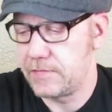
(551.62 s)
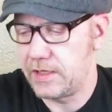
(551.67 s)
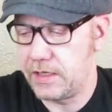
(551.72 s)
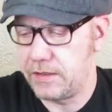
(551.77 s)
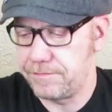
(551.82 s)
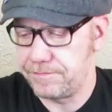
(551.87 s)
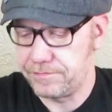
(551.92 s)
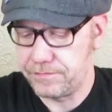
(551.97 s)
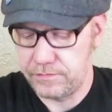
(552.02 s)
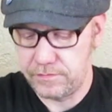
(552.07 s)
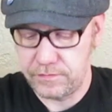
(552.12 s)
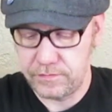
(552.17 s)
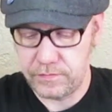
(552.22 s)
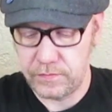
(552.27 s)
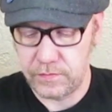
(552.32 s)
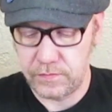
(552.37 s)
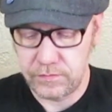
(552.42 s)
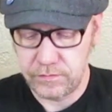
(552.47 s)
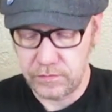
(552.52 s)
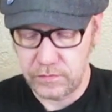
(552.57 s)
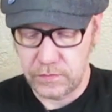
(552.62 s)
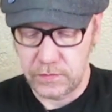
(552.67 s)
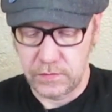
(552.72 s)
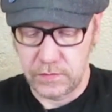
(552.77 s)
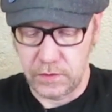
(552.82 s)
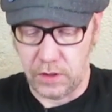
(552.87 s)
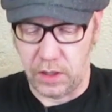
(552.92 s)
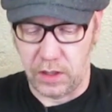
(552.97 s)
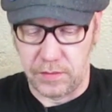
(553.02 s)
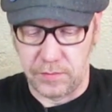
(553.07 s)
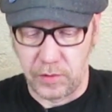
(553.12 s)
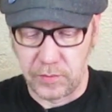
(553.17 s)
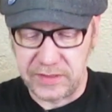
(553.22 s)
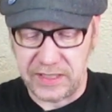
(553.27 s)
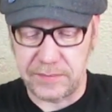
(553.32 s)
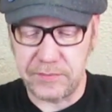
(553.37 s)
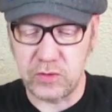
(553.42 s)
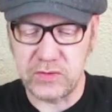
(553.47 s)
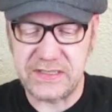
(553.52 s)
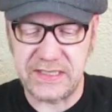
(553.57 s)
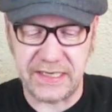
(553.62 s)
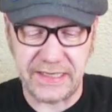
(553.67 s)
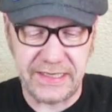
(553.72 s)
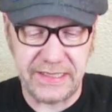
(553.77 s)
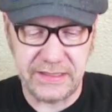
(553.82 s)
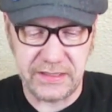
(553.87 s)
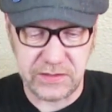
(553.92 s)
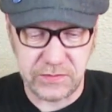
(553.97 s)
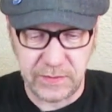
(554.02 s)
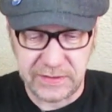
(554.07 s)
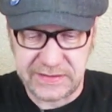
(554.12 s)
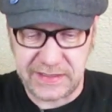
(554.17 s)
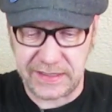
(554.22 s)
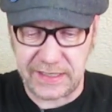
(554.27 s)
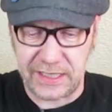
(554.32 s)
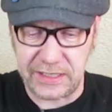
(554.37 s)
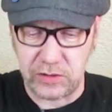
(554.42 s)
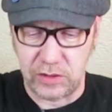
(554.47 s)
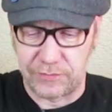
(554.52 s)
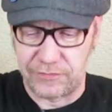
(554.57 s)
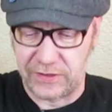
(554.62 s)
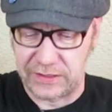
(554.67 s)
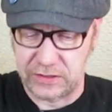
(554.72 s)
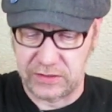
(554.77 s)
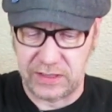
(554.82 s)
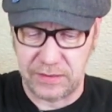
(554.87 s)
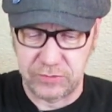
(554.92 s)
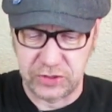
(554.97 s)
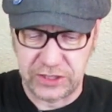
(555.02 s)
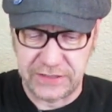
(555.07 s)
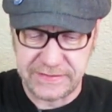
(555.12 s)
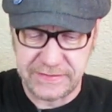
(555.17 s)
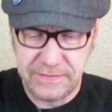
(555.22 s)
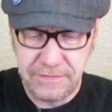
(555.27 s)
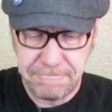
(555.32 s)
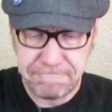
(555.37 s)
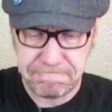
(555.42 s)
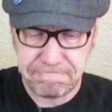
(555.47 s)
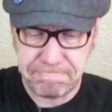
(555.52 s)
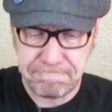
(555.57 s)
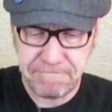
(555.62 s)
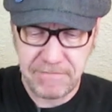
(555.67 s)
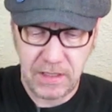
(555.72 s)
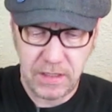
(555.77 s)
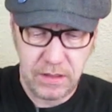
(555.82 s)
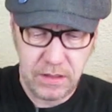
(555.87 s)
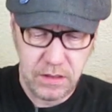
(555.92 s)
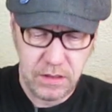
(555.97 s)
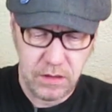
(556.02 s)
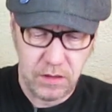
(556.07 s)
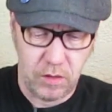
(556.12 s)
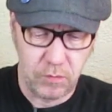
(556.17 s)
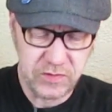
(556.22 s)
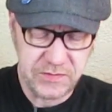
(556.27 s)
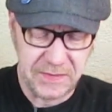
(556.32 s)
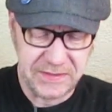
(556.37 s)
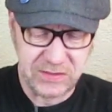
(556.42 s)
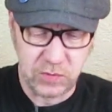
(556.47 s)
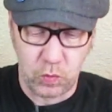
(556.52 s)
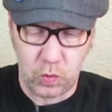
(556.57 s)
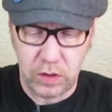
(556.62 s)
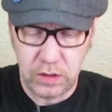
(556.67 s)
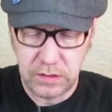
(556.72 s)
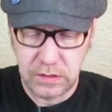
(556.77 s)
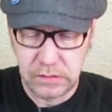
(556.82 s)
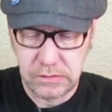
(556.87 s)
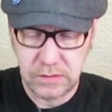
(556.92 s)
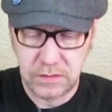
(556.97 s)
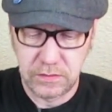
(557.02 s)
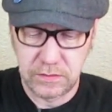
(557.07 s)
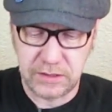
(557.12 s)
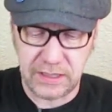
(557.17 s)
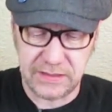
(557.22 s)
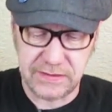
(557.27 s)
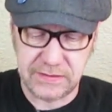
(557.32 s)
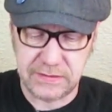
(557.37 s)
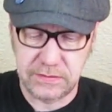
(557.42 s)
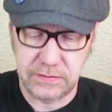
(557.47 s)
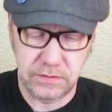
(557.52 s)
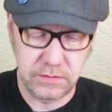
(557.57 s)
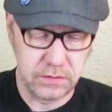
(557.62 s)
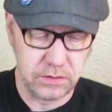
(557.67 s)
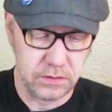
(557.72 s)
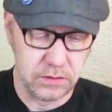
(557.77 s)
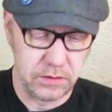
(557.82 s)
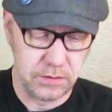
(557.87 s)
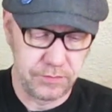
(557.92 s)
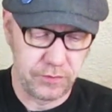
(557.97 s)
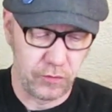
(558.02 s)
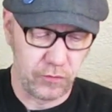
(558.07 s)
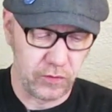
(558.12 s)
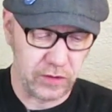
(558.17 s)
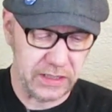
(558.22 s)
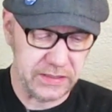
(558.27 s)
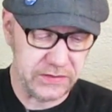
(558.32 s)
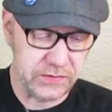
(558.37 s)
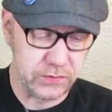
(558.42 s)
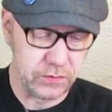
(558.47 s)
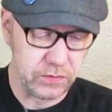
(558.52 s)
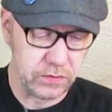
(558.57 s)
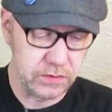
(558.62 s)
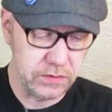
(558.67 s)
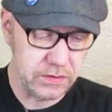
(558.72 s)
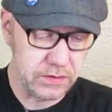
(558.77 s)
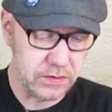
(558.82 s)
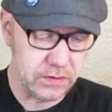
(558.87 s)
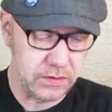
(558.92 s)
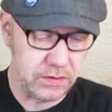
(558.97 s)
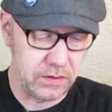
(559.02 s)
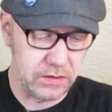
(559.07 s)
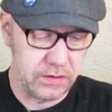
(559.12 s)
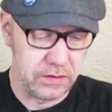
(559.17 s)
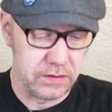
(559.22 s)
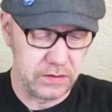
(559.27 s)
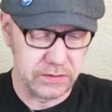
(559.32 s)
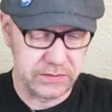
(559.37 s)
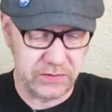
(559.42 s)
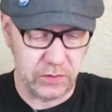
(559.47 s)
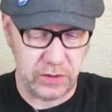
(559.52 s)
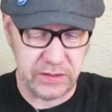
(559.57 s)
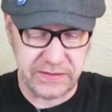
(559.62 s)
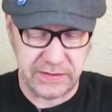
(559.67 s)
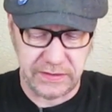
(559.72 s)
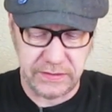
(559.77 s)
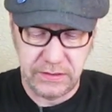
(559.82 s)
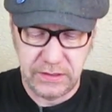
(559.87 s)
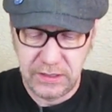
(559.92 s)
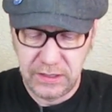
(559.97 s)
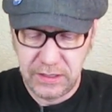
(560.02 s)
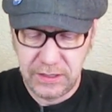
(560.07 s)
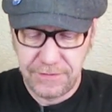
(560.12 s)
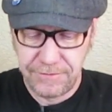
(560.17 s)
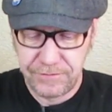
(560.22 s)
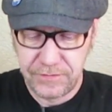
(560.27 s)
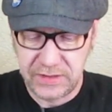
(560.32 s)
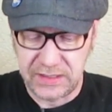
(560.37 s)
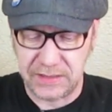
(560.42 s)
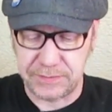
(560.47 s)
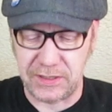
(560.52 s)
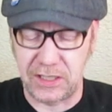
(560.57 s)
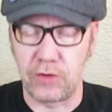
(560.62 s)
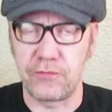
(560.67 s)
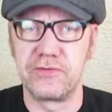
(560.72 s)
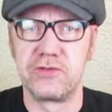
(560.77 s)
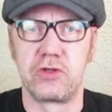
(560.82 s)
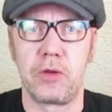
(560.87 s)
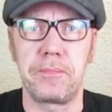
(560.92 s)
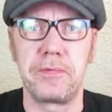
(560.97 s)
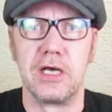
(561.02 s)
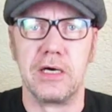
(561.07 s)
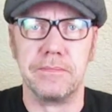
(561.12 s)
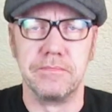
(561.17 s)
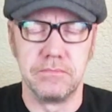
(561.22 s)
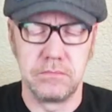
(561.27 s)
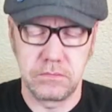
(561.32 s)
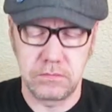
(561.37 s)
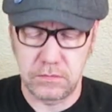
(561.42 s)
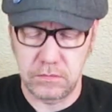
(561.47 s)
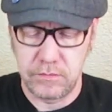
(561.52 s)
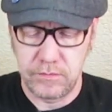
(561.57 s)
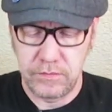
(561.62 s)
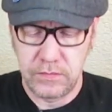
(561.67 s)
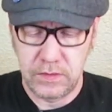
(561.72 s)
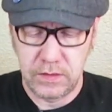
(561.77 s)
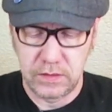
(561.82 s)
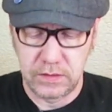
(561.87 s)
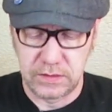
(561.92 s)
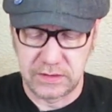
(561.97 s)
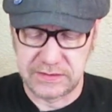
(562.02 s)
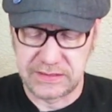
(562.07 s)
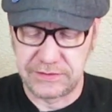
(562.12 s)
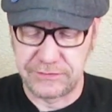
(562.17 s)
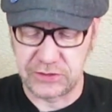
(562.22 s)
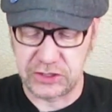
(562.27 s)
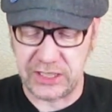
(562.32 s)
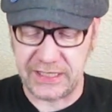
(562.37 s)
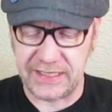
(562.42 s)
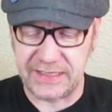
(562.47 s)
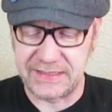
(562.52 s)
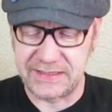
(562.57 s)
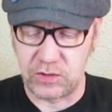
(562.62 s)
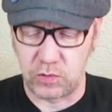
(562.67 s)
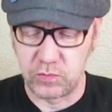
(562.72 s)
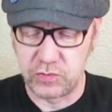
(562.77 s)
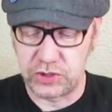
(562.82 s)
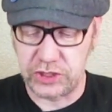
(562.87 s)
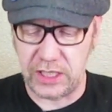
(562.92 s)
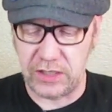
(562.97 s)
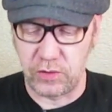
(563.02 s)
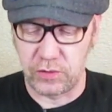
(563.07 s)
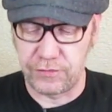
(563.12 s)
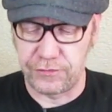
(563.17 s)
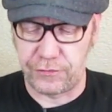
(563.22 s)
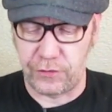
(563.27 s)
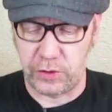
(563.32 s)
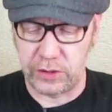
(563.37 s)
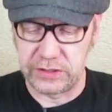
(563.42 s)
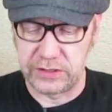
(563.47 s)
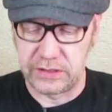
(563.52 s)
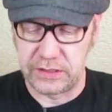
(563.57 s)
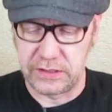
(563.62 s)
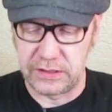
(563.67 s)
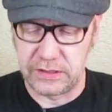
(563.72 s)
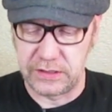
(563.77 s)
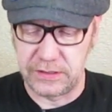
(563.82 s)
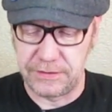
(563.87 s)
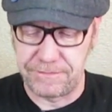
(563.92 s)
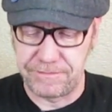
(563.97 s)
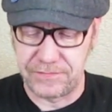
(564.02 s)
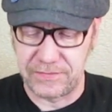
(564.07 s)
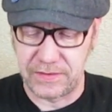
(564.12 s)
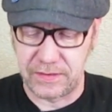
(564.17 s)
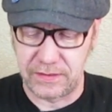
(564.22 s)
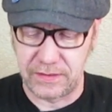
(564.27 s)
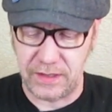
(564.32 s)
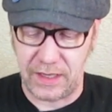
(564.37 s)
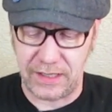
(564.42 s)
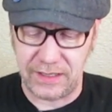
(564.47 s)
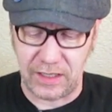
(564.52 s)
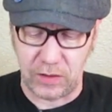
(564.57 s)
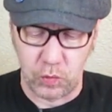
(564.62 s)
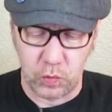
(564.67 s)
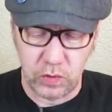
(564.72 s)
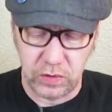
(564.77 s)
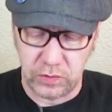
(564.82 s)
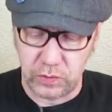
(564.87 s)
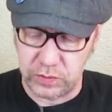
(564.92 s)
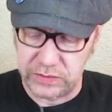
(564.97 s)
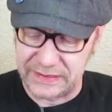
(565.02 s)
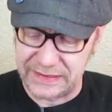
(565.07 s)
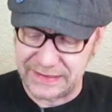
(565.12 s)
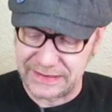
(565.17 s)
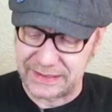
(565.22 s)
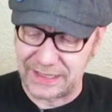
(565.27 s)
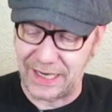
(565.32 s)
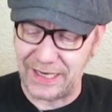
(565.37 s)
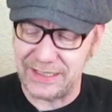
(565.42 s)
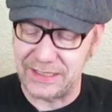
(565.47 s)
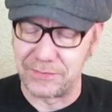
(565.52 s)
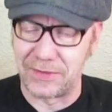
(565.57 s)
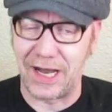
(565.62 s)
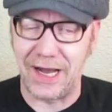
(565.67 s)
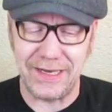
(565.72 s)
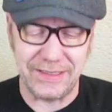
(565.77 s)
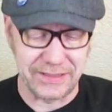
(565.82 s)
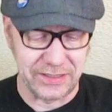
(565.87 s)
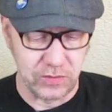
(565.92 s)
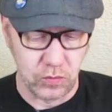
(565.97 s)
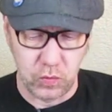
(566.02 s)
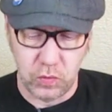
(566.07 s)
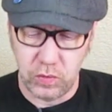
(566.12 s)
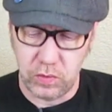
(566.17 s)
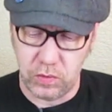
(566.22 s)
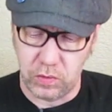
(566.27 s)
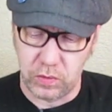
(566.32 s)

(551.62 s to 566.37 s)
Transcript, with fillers: Ja. Oh, momentan bei uns in der Gegend ist übrigens der Radioempfang total beschissen. Um es mal so ganz äh, provokant zu, äh, zu äußern. Ich habe da laufend Doppler. Das liegt wahrscheinlich an dieser Umstellung von ähm, analogen und digitalem Radio.